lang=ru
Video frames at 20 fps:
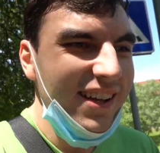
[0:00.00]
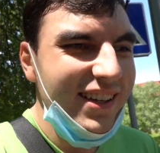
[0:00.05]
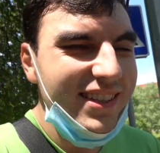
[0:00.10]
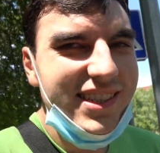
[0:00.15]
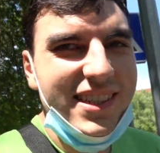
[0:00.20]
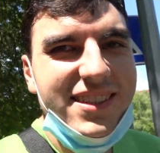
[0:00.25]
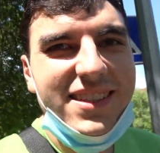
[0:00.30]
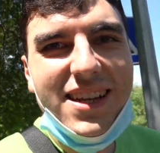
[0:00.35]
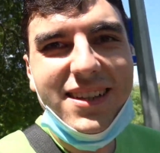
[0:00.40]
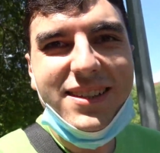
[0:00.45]

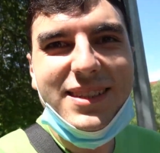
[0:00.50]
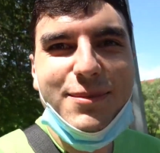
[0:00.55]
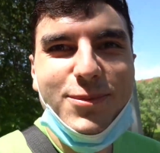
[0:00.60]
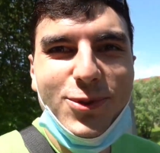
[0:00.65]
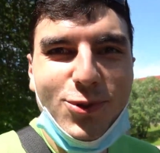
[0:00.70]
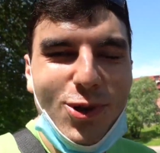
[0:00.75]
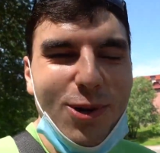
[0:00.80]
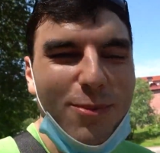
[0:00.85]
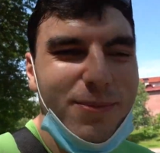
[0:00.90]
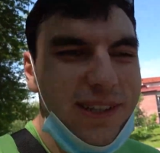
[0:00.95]

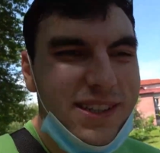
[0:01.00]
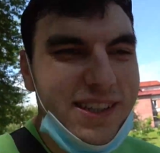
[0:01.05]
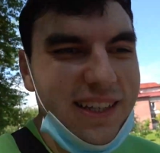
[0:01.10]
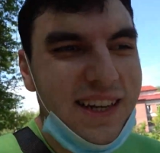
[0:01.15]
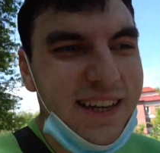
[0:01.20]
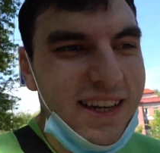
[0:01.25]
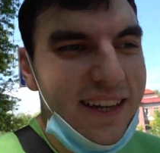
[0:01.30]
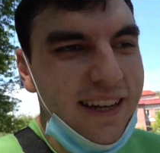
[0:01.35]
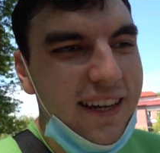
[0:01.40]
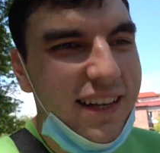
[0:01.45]
сидельцем дома,
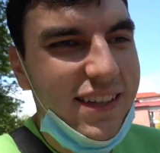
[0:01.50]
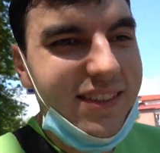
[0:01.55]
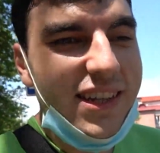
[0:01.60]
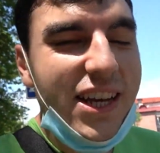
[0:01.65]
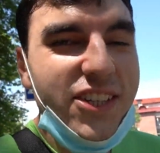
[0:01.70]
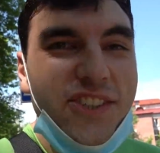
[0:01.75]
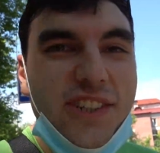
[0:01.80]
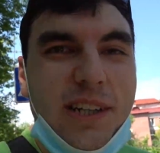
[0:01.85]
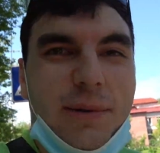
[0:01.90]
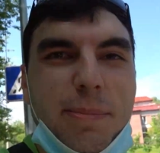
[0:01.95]
да,
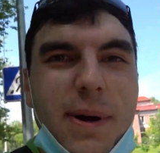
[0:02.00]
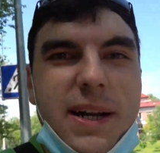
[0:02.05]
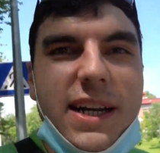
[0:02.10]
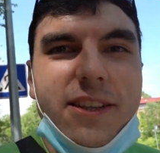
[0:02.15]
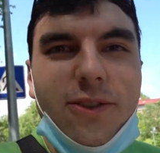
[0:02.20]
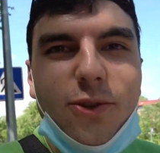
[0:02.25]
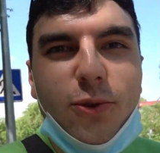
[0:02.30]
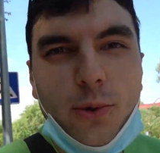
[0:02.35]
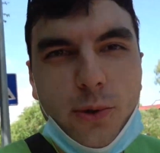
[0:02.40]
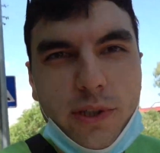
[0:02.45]
начали
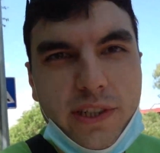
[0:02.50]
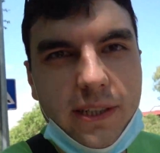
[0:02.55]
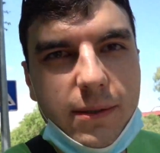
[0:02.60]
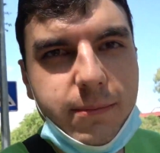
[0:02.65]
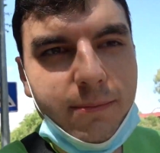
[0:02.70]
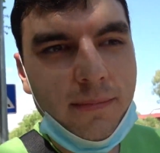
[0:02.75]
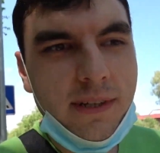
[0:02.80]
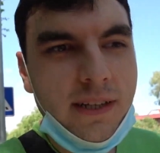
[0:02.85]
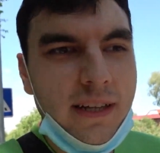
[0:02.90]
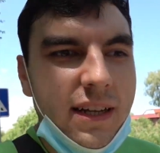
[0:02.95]
болеть ноги.